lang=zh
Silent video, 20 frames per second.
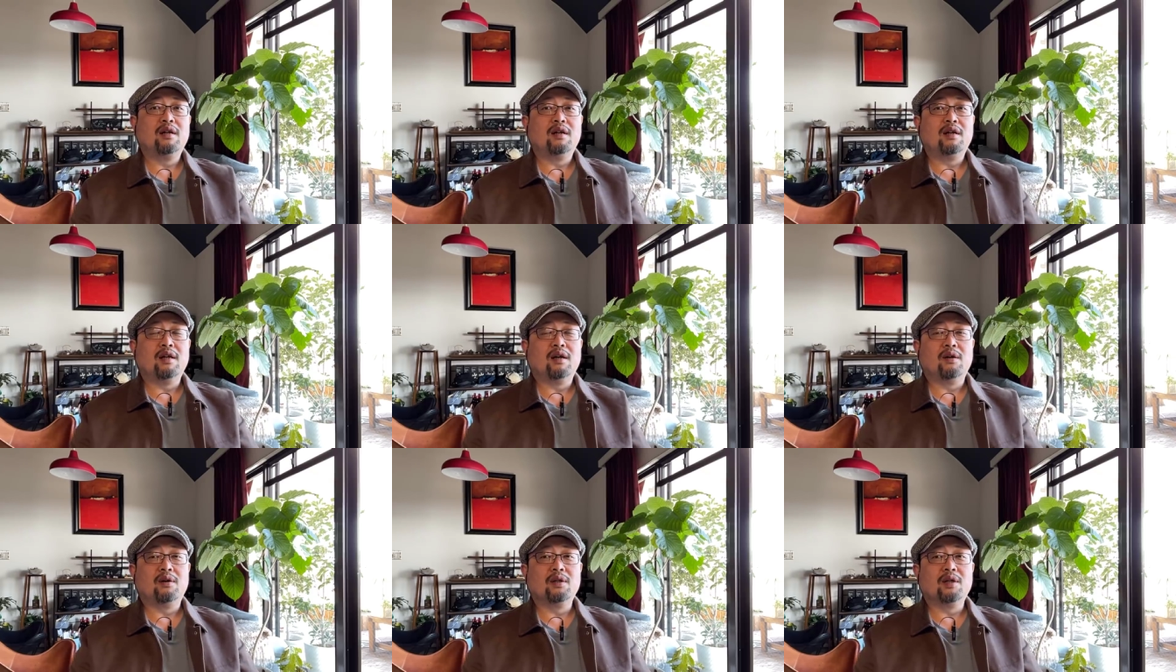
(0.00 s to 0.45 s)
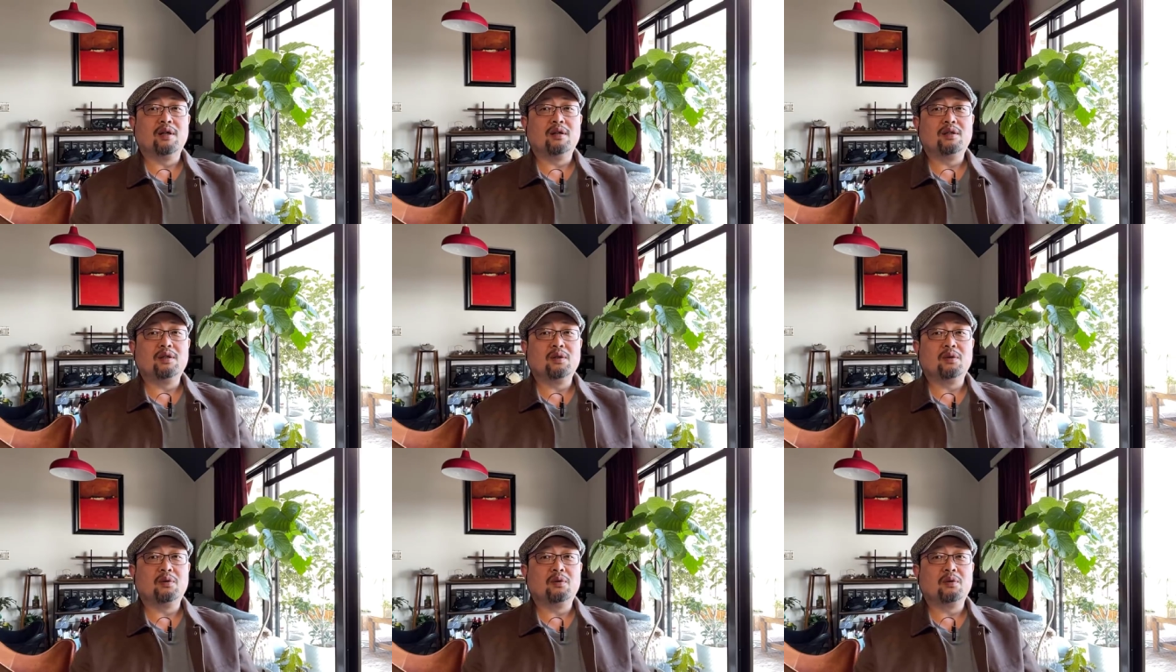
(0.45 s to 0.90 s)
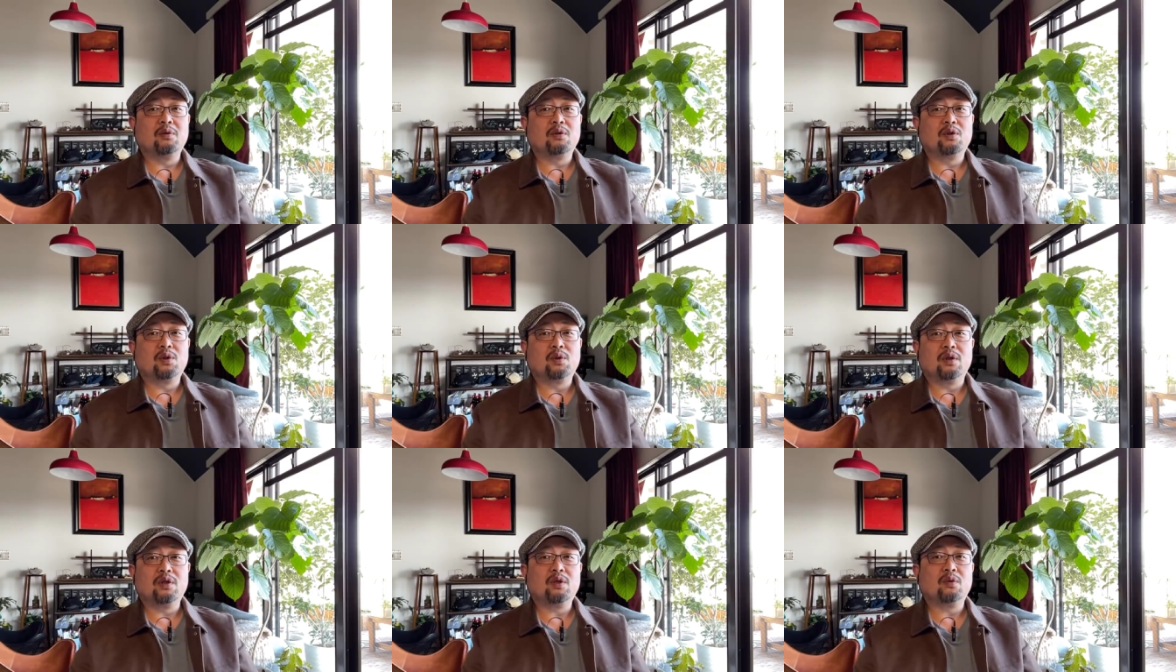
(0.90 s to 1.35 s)
然后呢，就
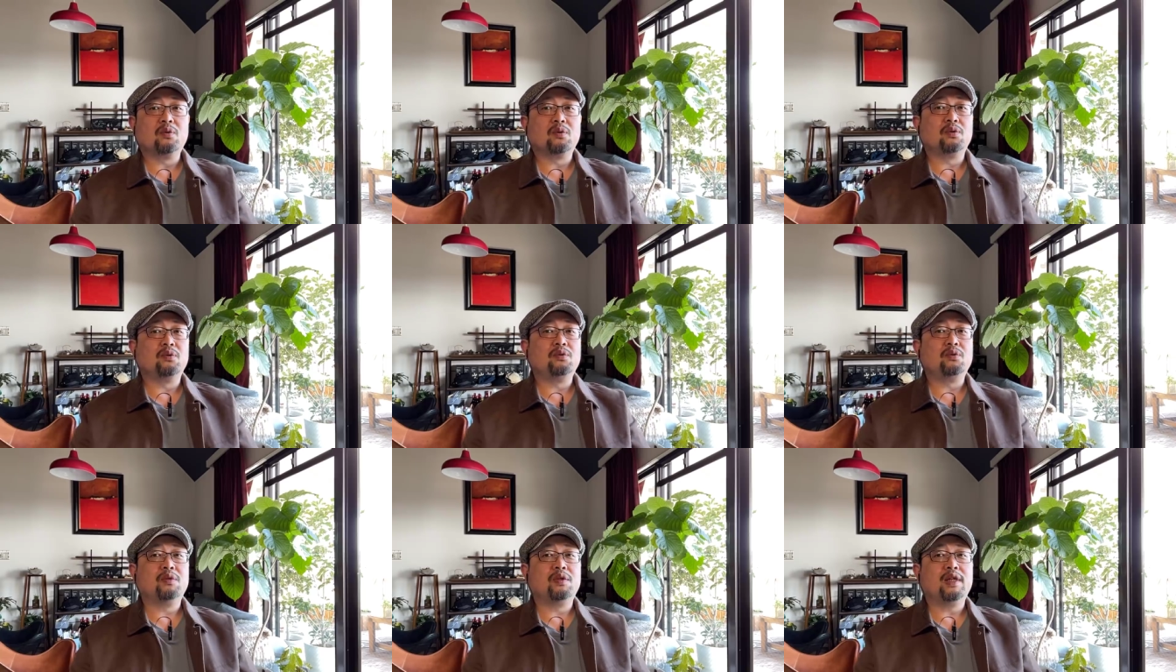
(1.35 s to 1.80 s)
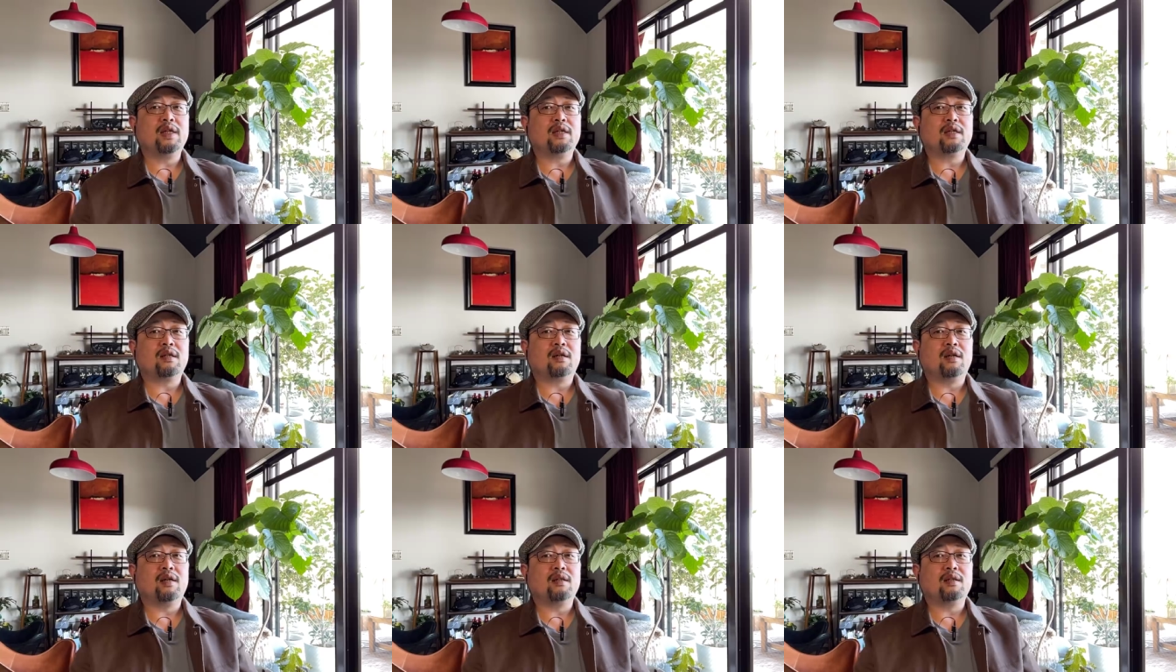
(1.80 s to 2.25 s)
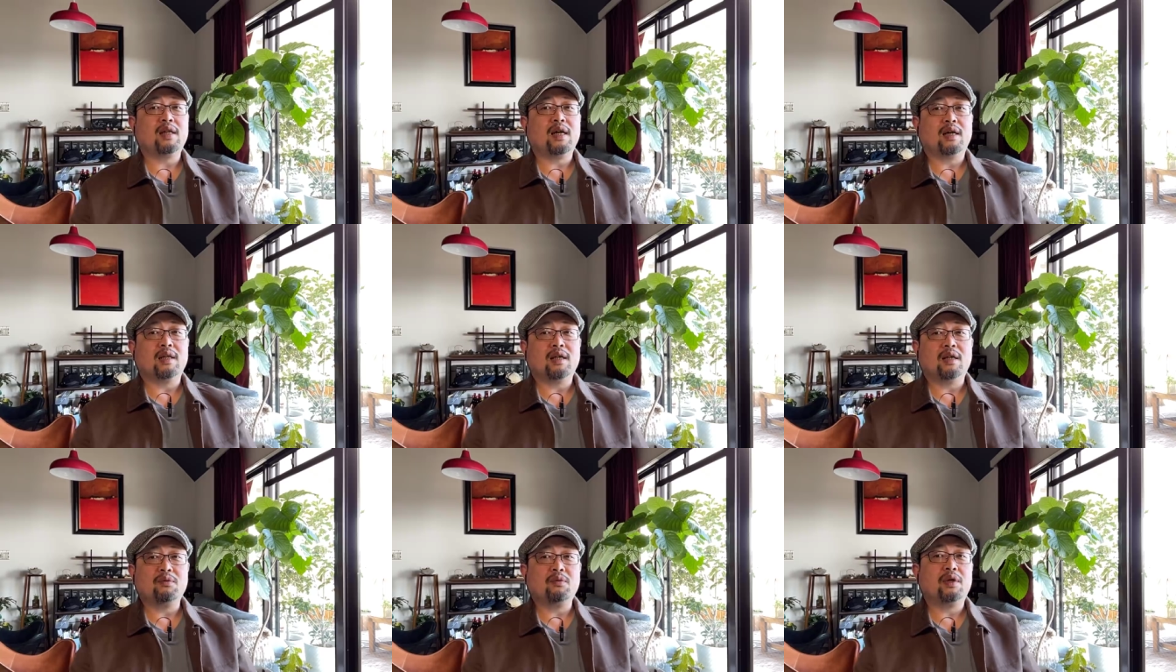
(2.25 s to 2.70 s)
说起顾雏军这事儿了，
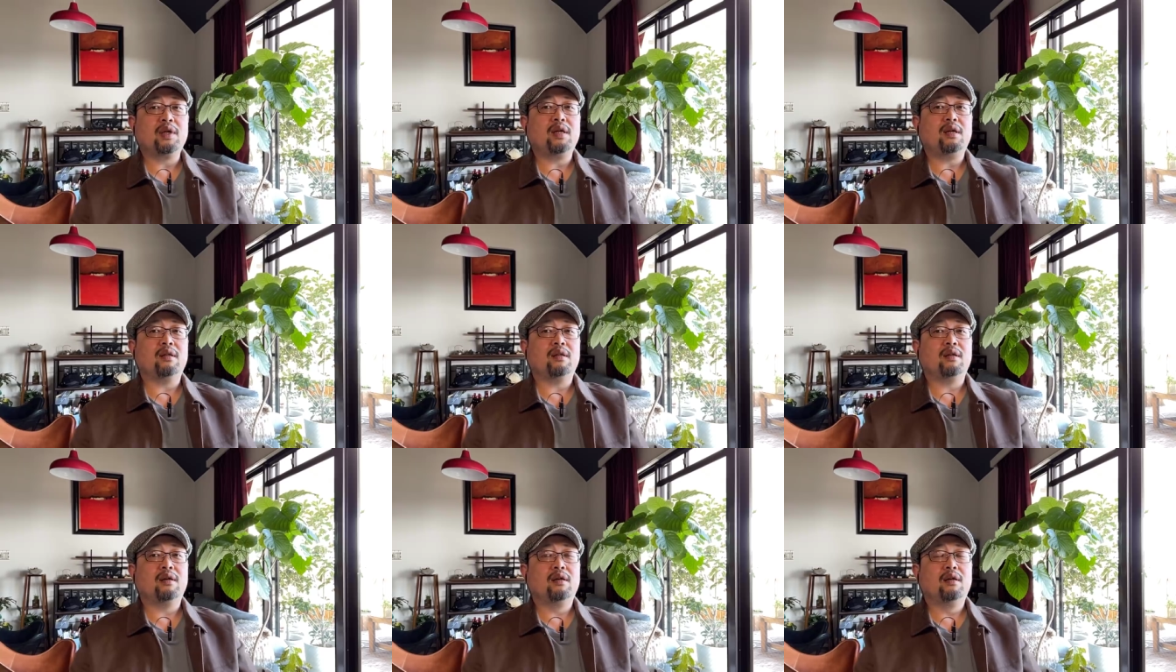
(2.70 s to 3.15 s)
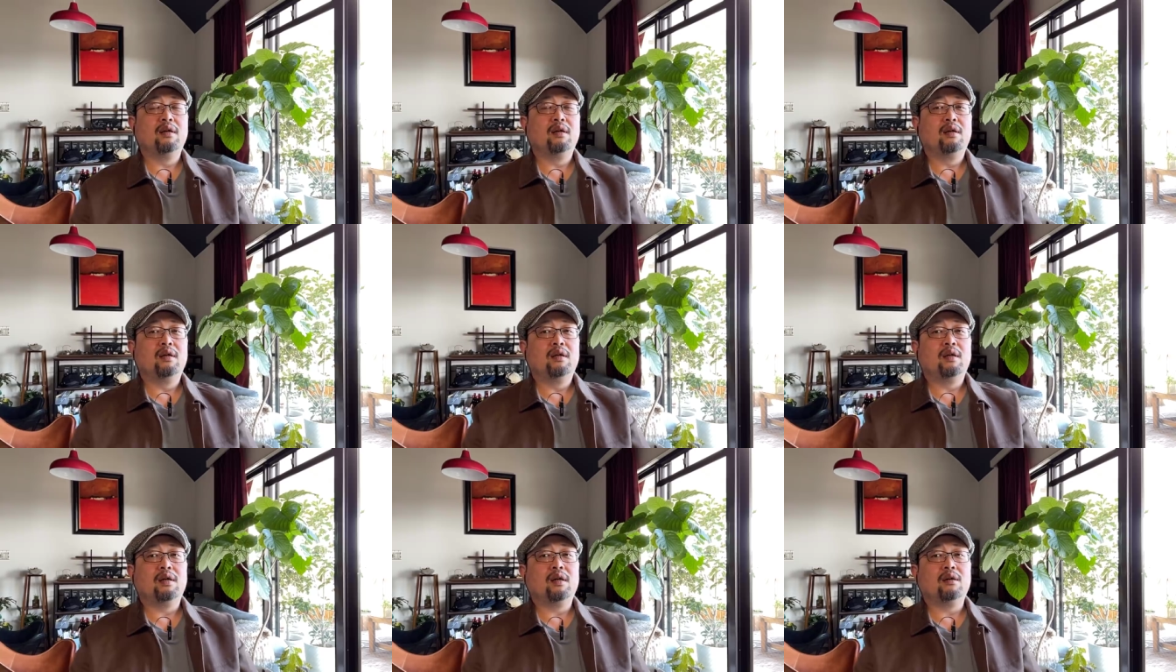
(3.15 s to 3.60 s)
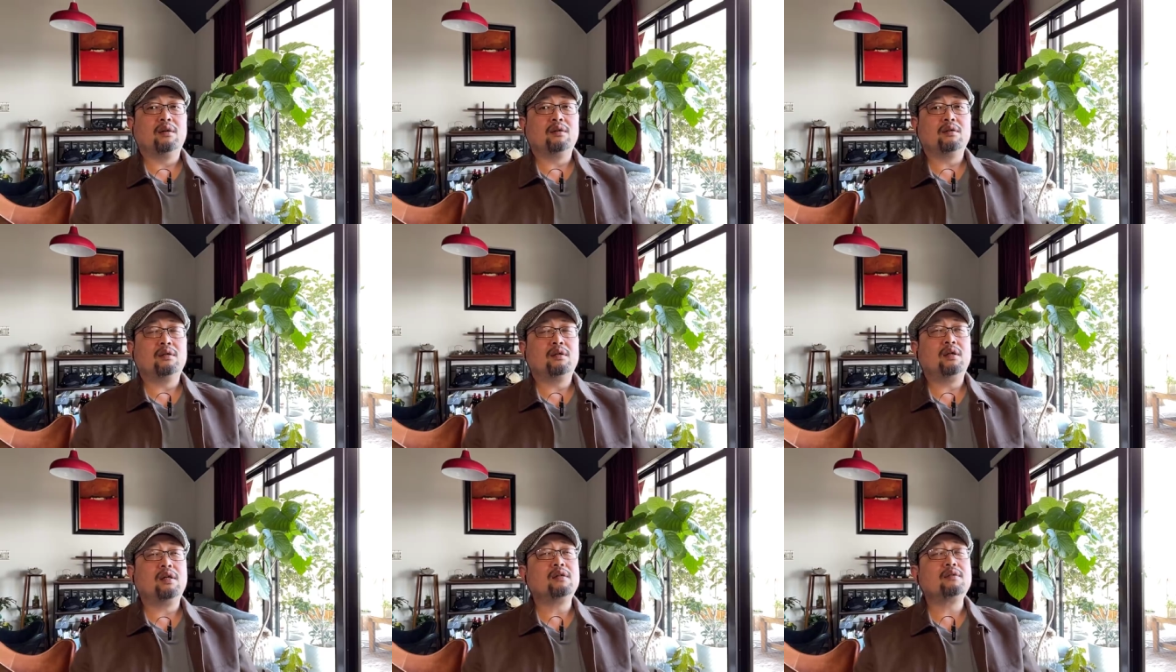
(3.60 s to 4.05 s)
拿他做例子。然
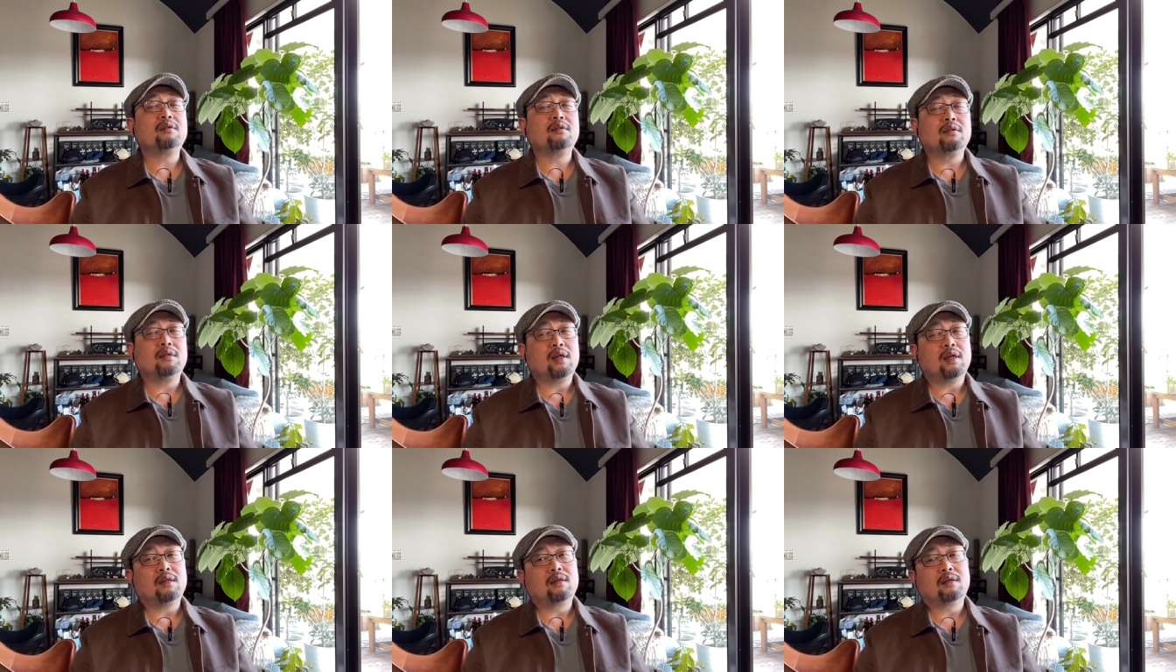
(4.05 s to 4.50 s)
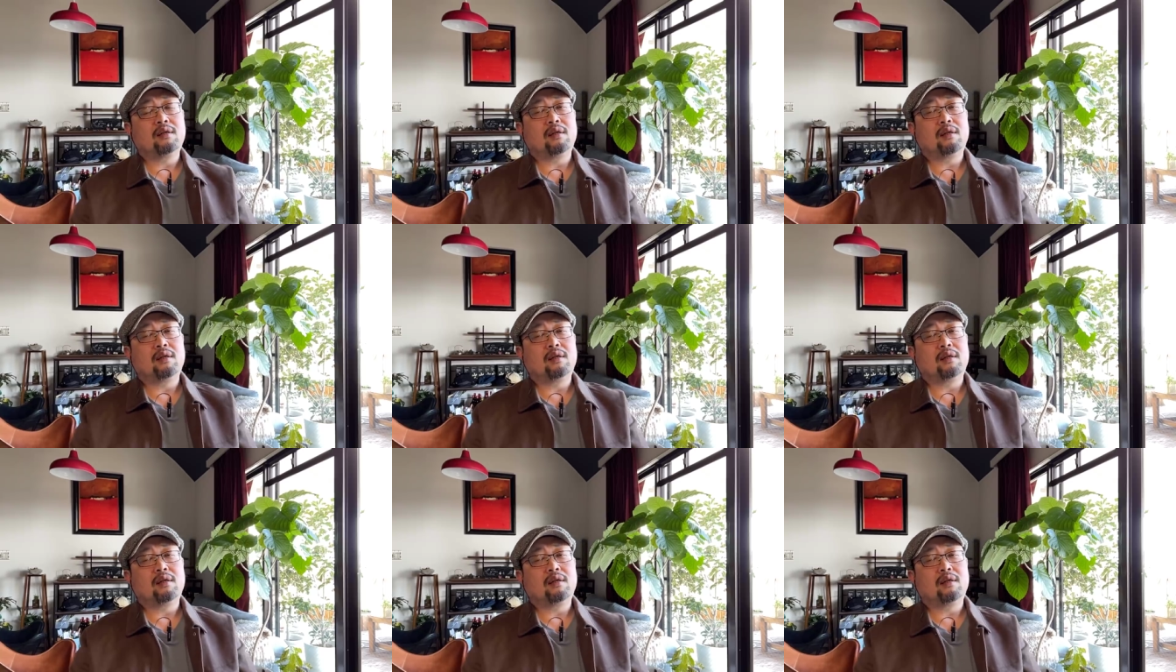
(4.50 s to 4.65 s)
后零四年的事